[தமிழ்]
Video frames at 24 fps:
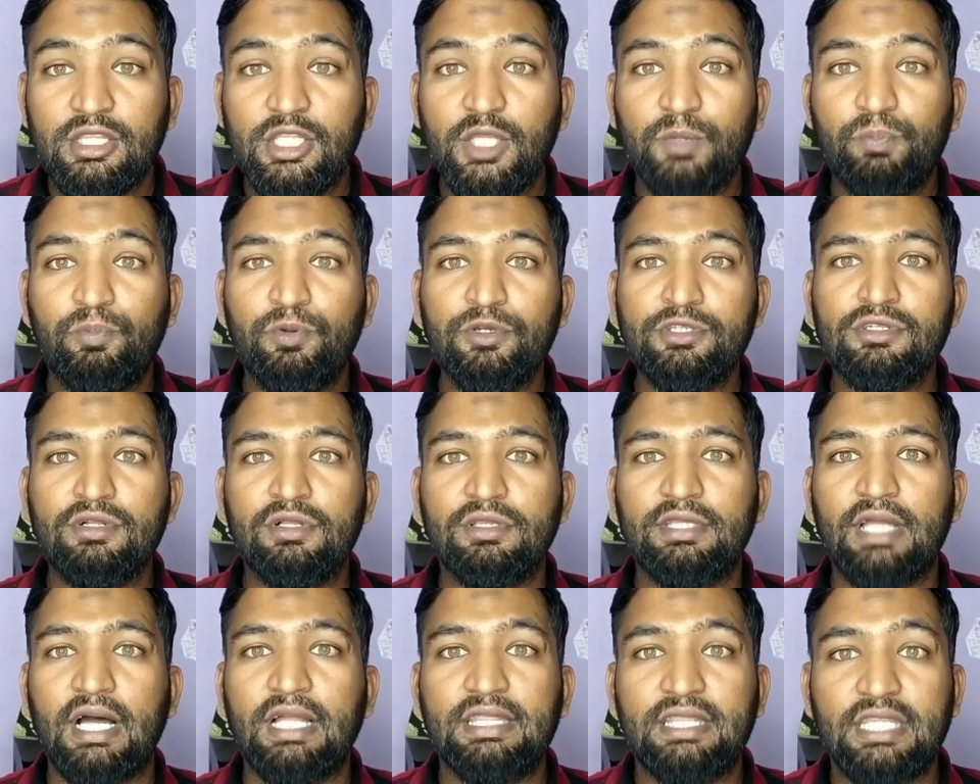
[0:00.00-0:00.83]
திப்பு
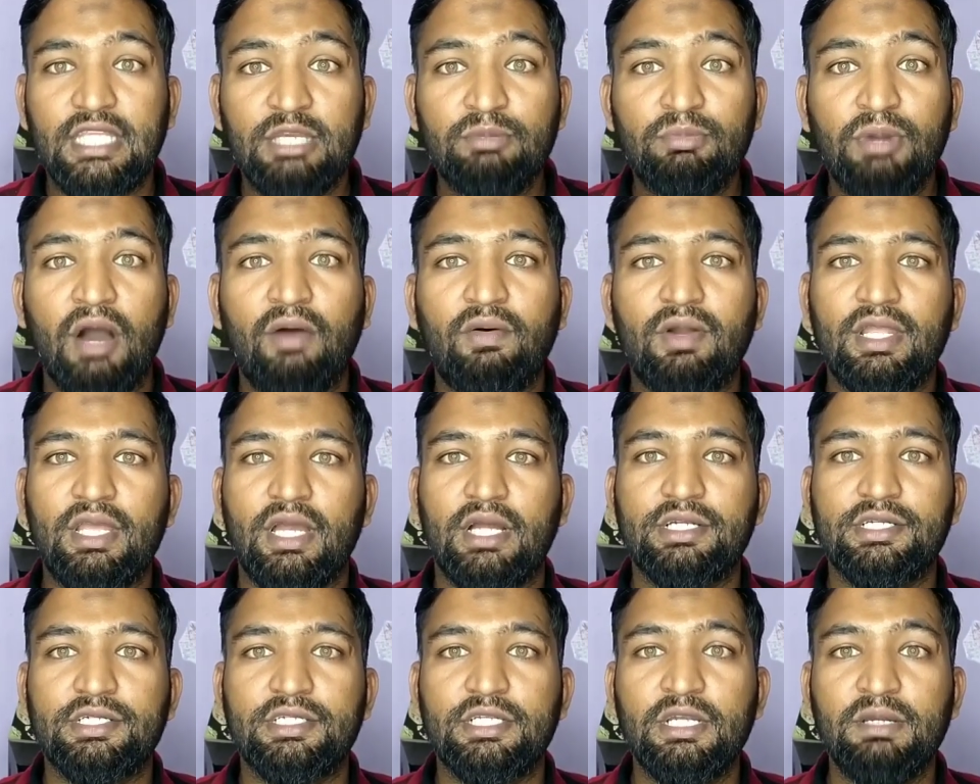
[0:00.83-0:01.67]
சுல்தான் தீபாவளி
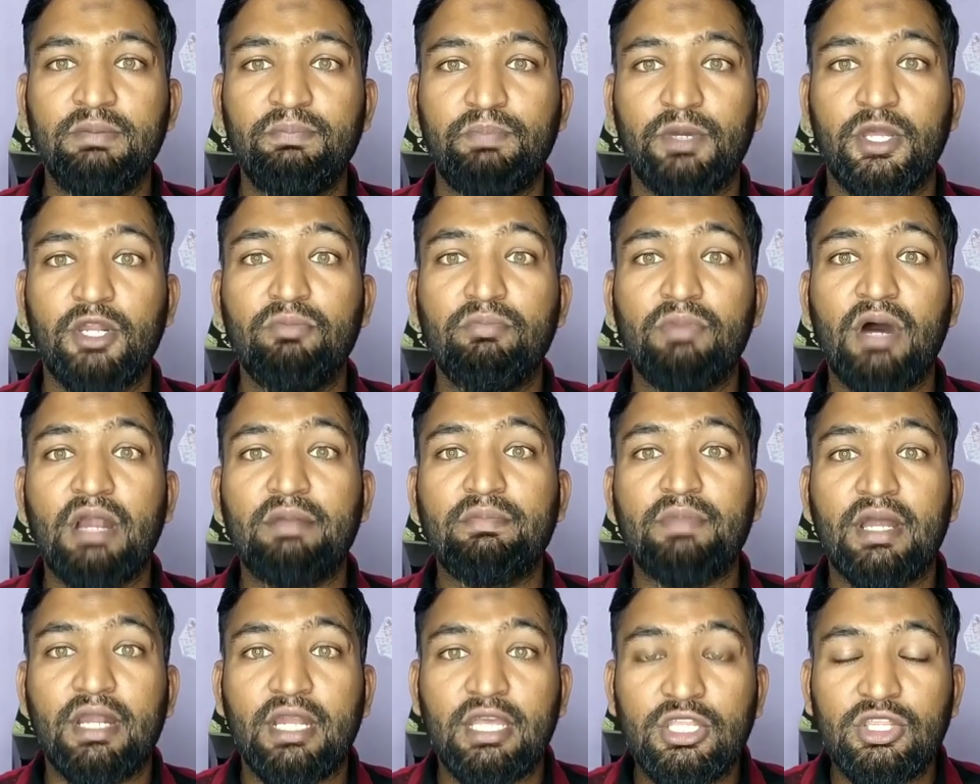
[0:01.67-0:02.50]
அன்று
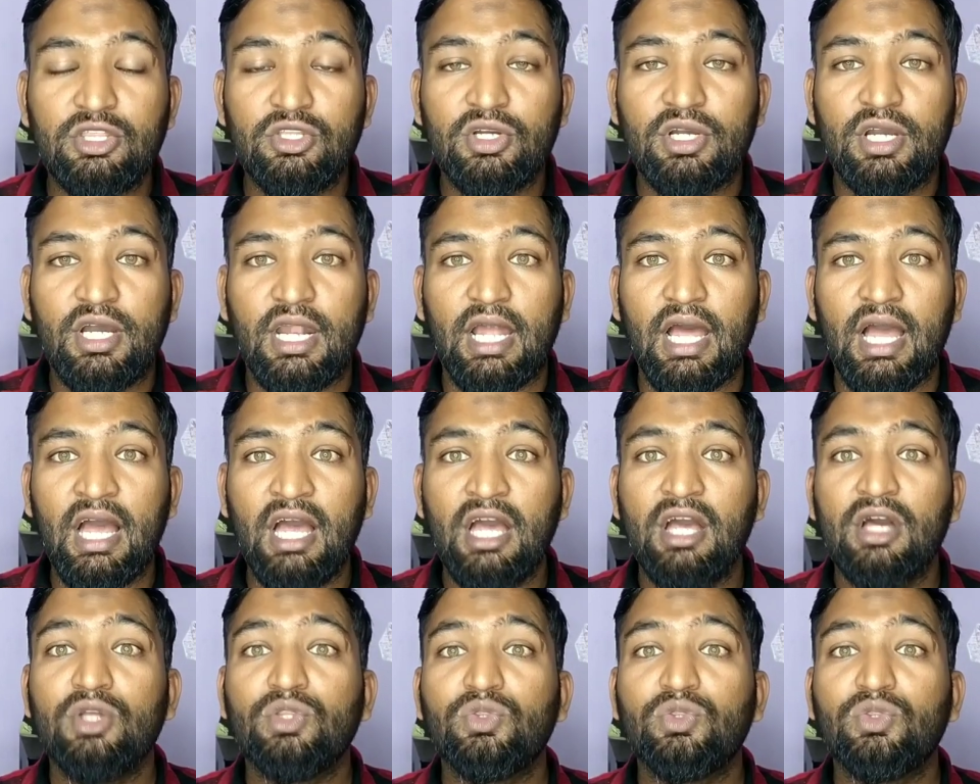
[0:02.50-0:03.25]
பெரும்பான்மையான இந்துக்களை